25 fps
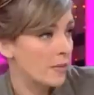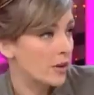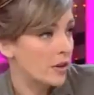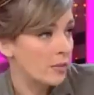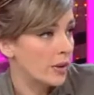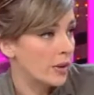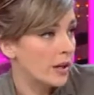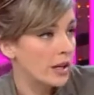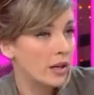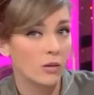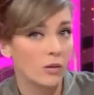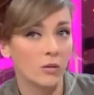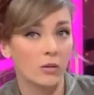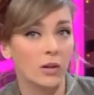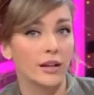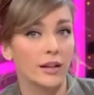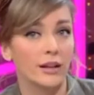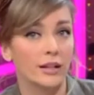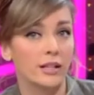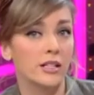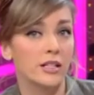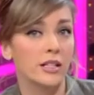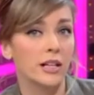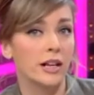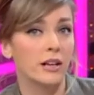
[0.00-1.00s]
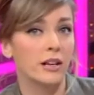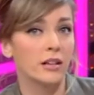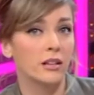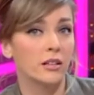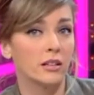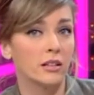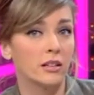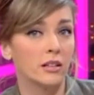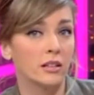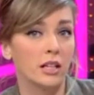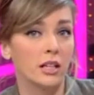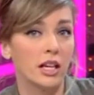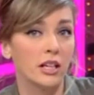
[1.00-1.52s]
A mí no, me da ninguna risa. No,
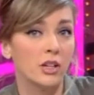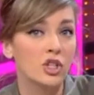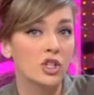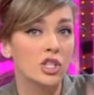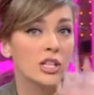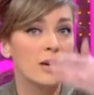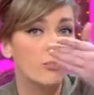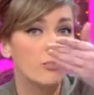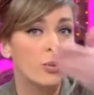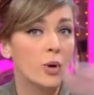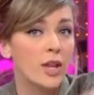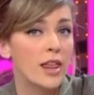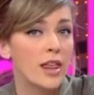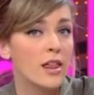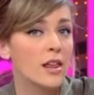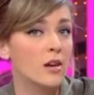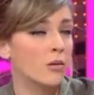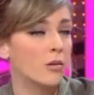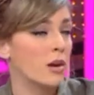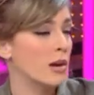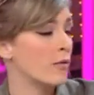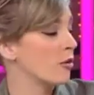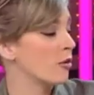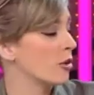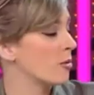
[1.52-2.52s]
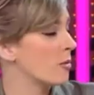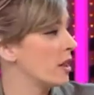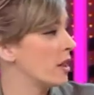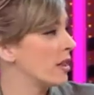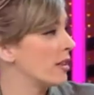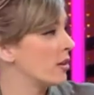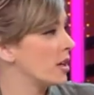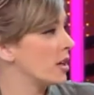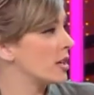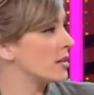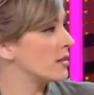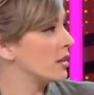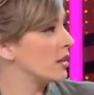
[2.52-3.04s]
no, no, Que no se puede dar una
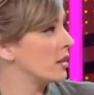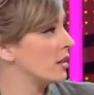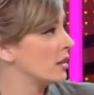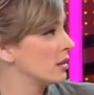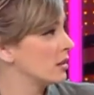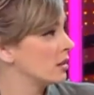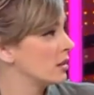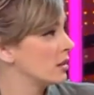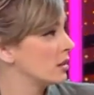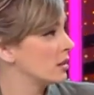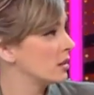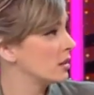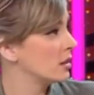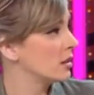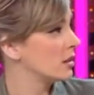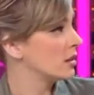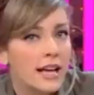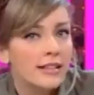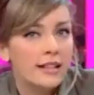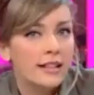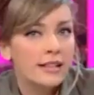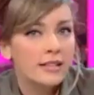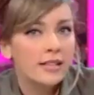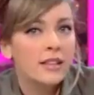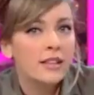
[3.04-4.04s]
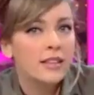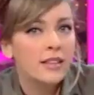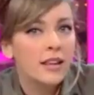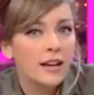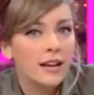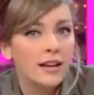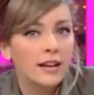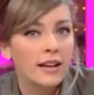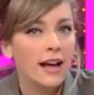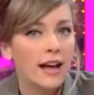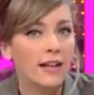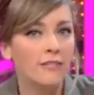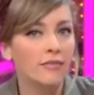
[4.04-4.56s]
información así. No, es es que es
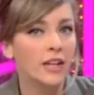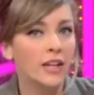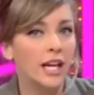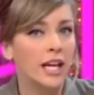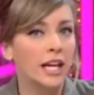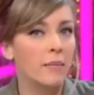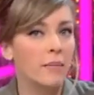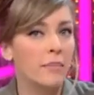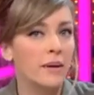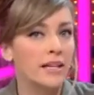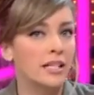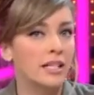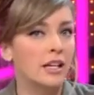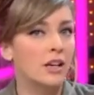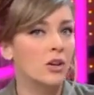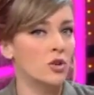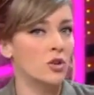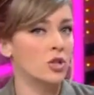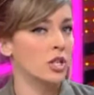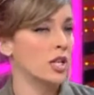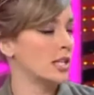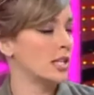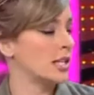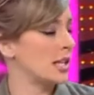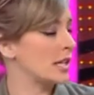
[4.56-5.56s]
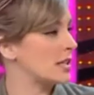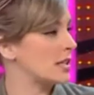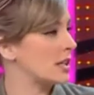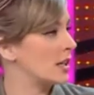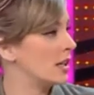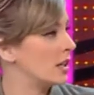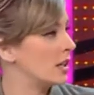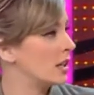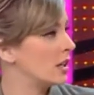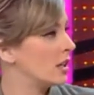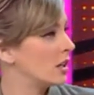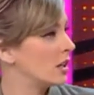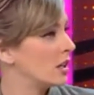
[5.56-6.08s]
indignante que pasen cosas
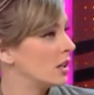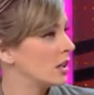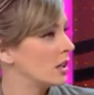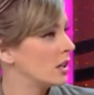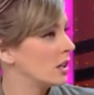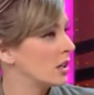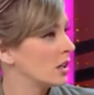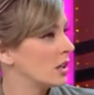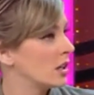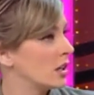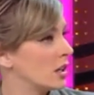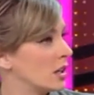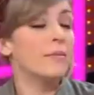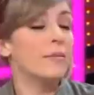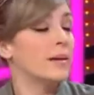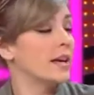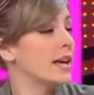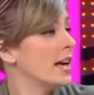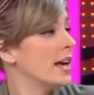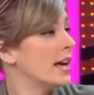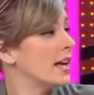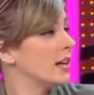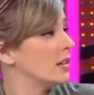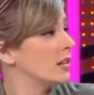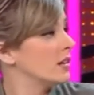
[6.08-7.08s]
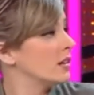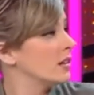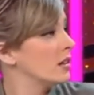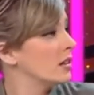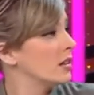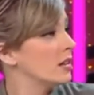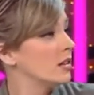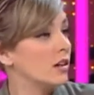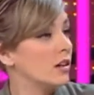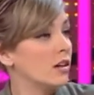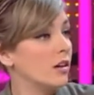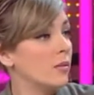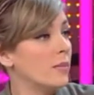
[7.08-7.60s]
así. Es verdad. ¿eh? ¿Está bien? ¡Eh,
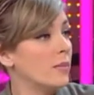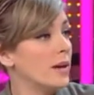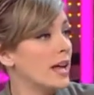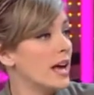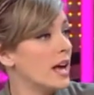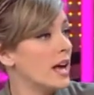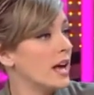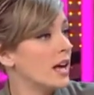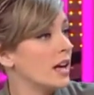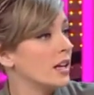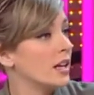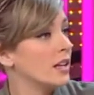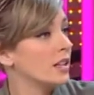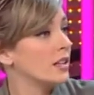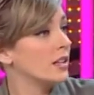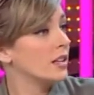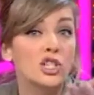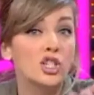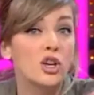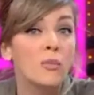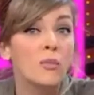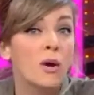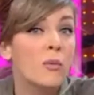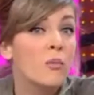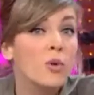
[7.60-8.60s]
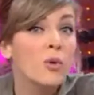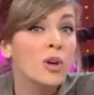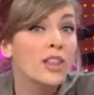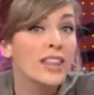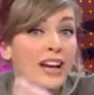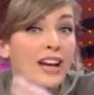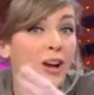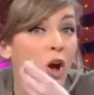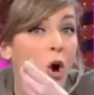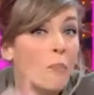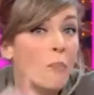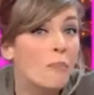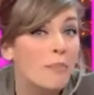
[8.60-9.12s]
hombre, otra Somos muy
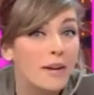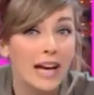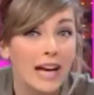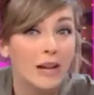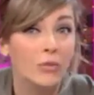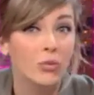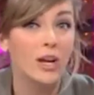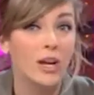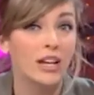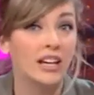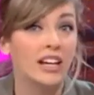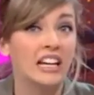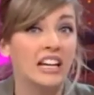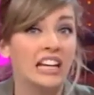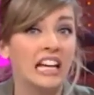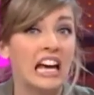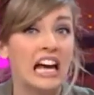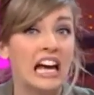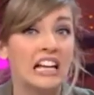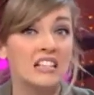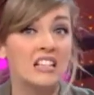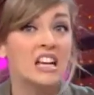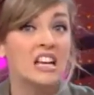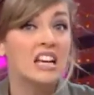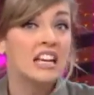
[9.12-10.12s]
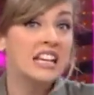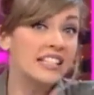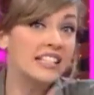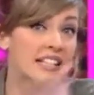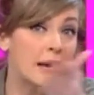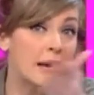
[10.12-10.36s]
de copiar guarrerías y